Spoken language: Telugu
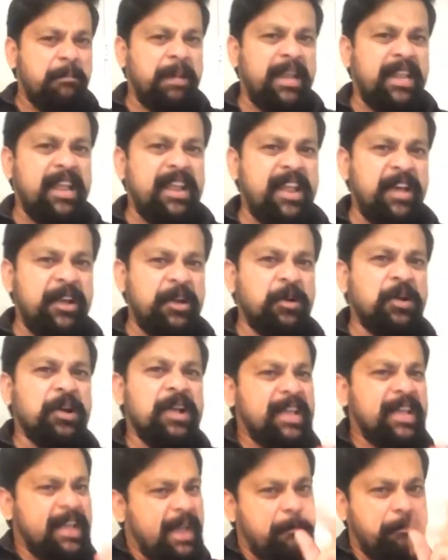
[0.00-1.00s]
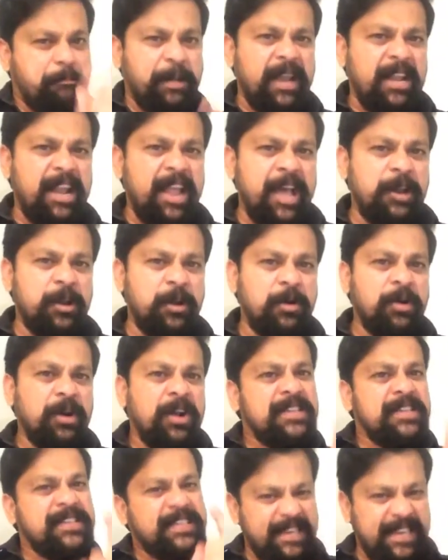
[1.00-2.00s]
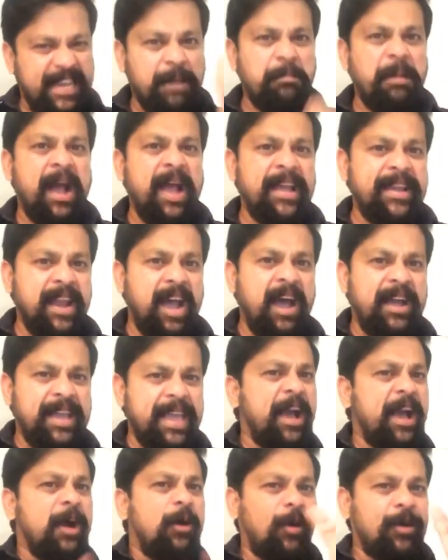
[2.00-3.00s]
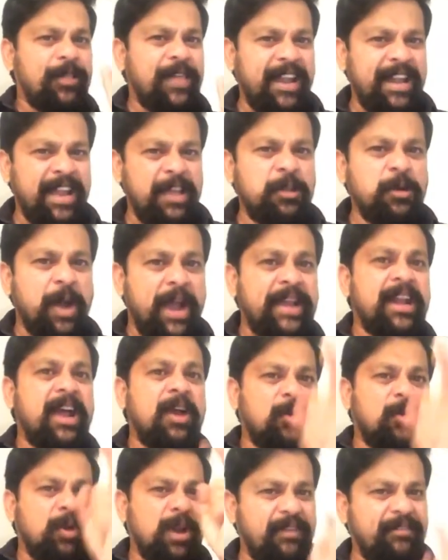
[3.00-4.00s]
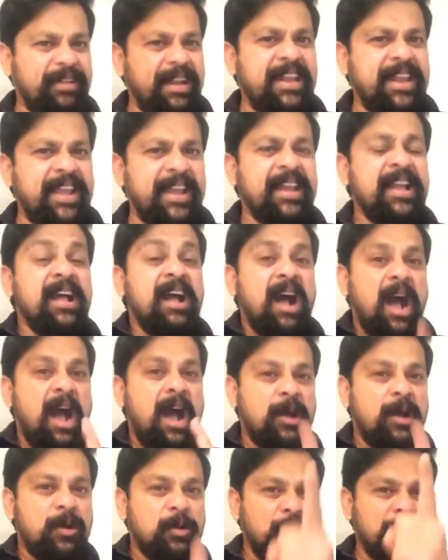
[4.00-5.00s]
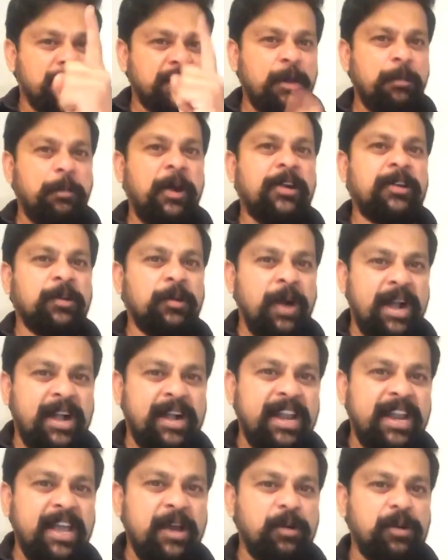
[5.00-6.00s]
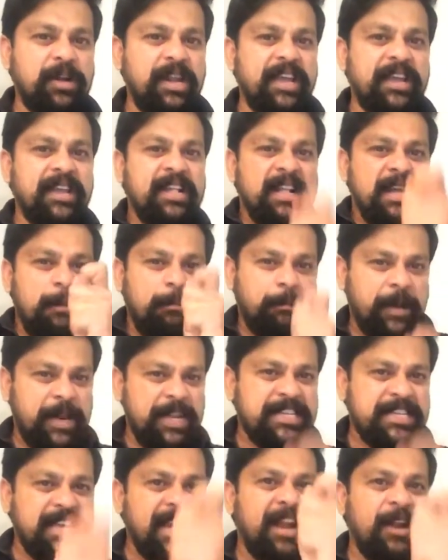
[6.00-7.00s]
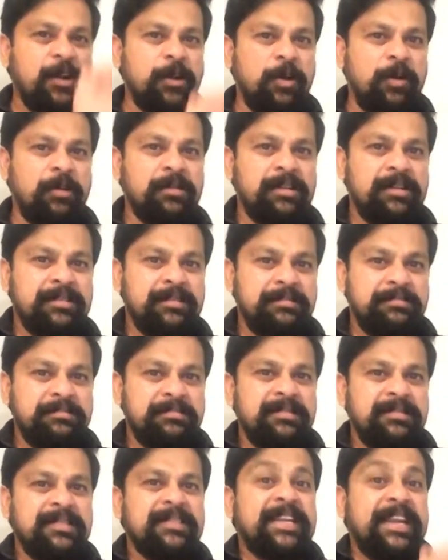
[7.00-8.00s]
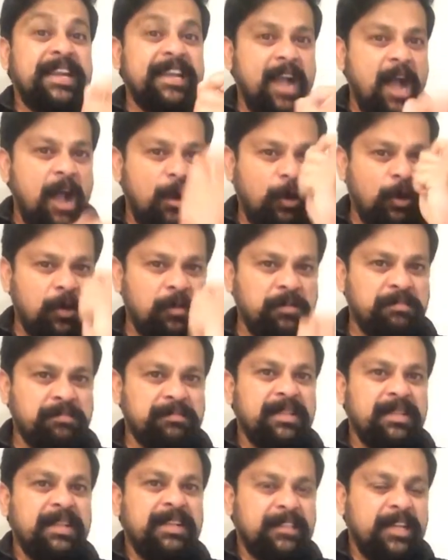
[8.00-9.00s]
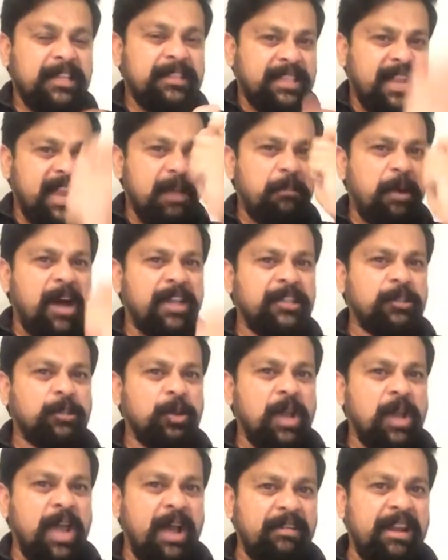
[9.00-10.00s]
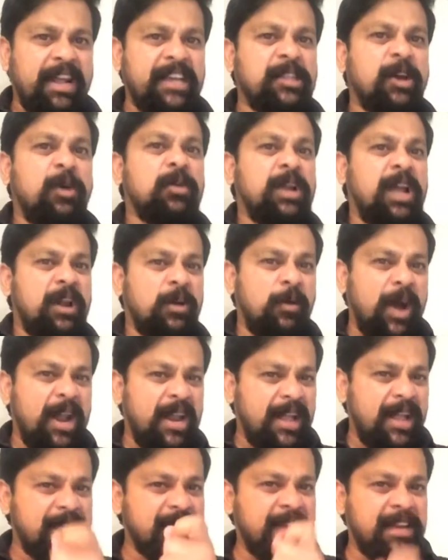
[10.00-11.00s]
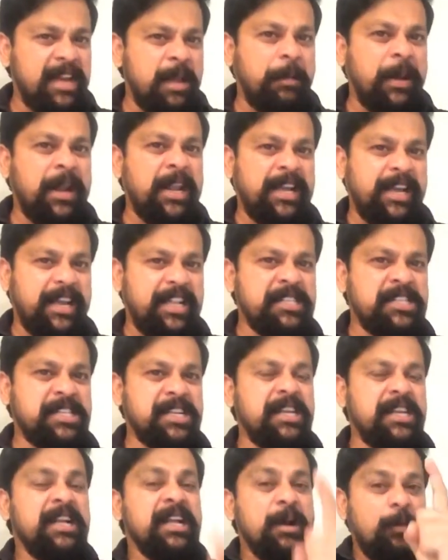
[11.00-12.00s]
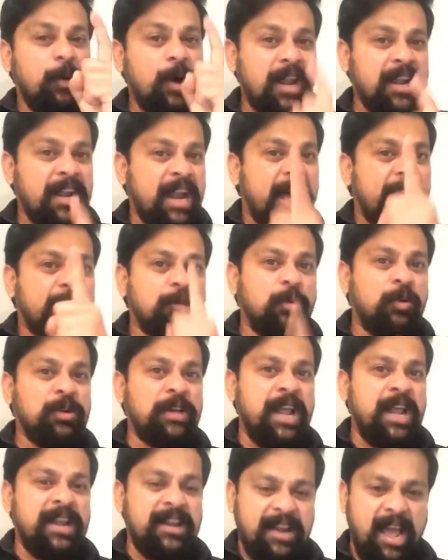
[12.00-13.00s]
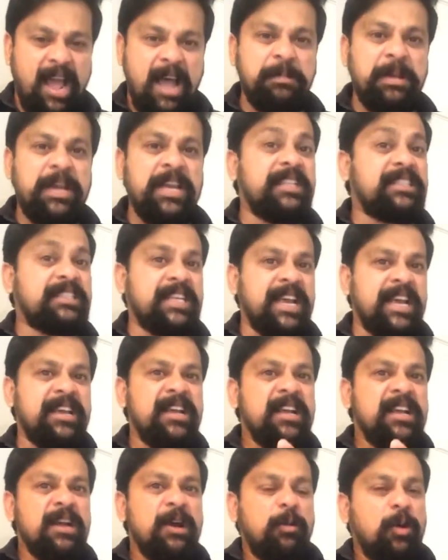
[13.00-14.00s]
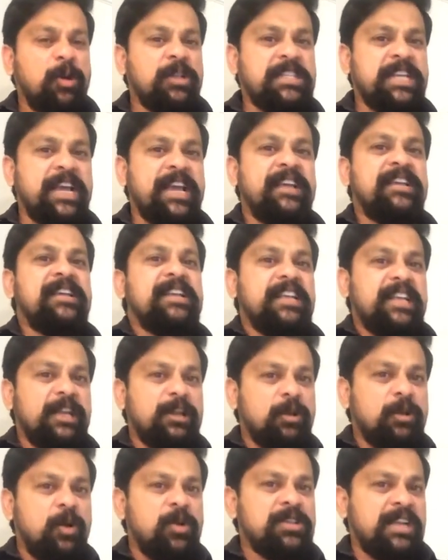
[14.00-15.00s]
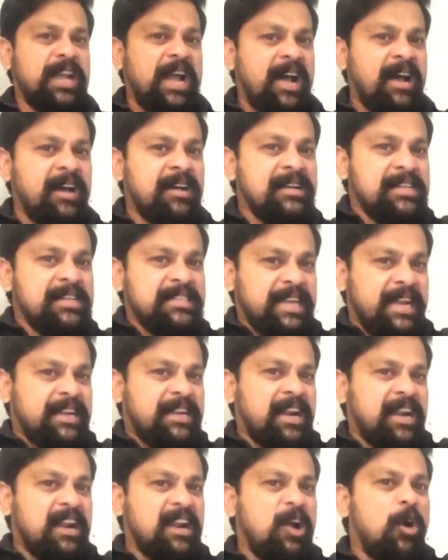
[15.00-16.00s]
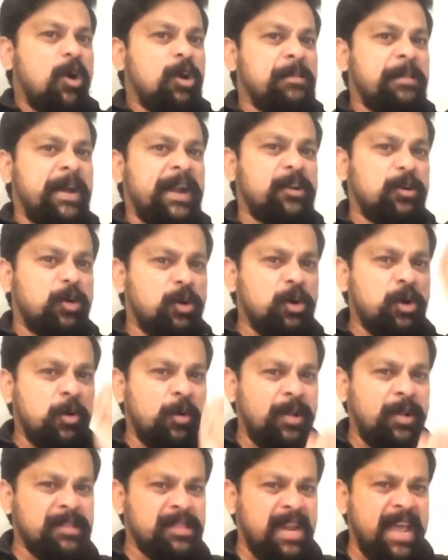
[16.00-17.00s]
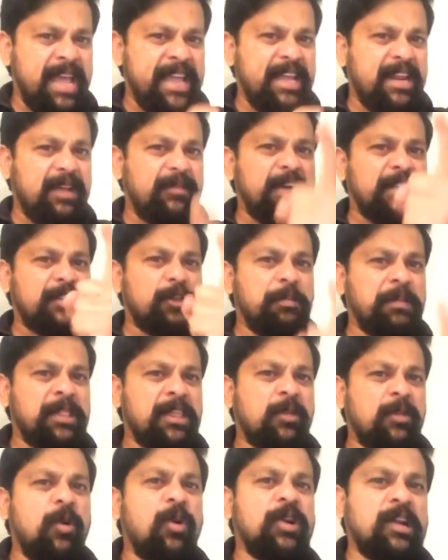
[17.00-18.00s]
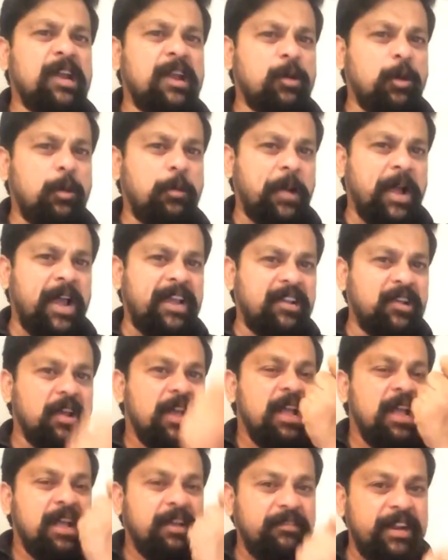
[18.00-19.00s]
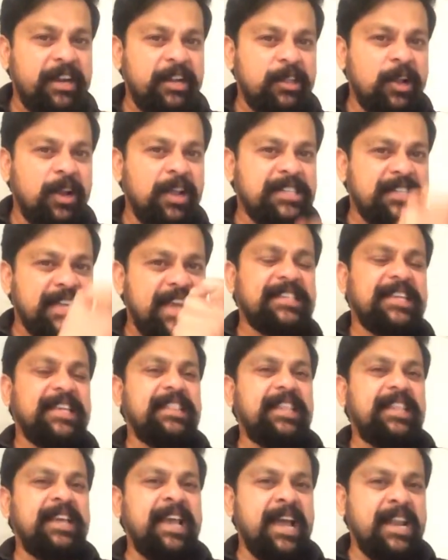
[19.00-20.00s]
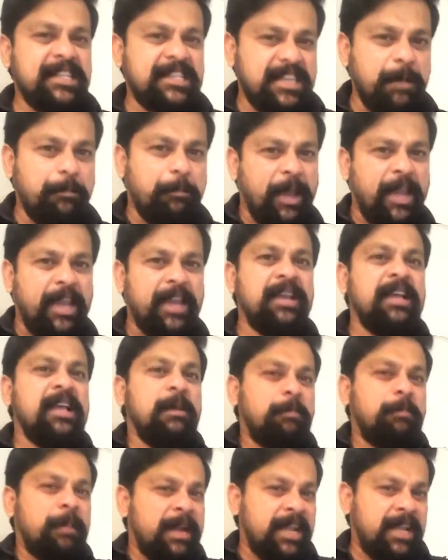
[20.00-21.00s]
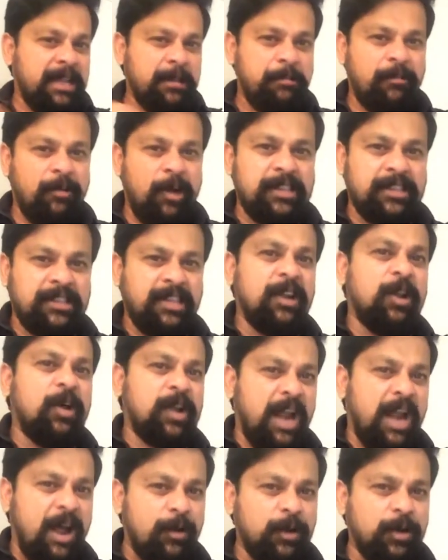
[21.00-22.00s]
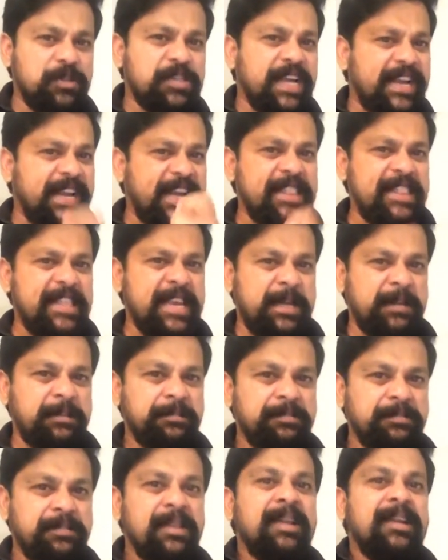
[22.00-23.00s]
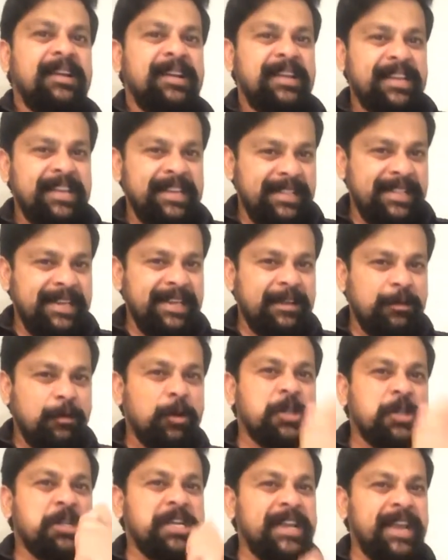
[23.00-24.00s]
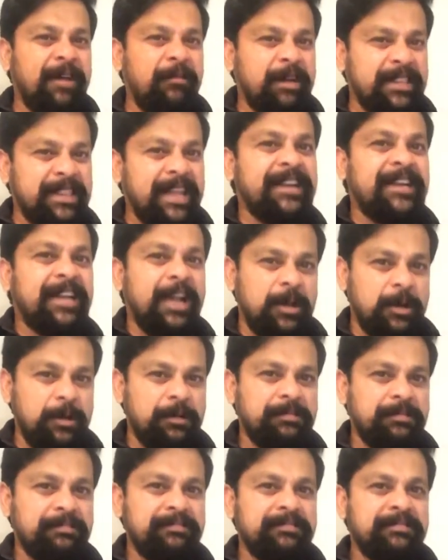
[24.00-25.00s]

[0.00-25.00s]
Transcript: ఎమ్మెల్యే లేరు ఎంపీ లేరు సీఎం ఆయన ఏ హోదా లేదు అయినా కూడా వెళ్ళి ఆరు రోజుల పాటు అక్కడే ఉండి ప్రజలను శ్రీకాకుళం తిత్తిలి బాధితులు ఎవరైతే ఉన్నారో వాళ్ళందరినీ పలకరించి వాళ్ళని ఆదుకుంటానని హామీ ఇచ్చి వచ్చి ఈ రోజున సెంట్రల్ గవర్నమెంట్ రెండు వందల ఇరవై తొమ్మిది కోట్ల రూపాయలు విడుదల చేసింది అని చెప్పి మనకి వార్తల్లో రావడం జరిగింది ఇది కృషి ఎవరిది అంటారు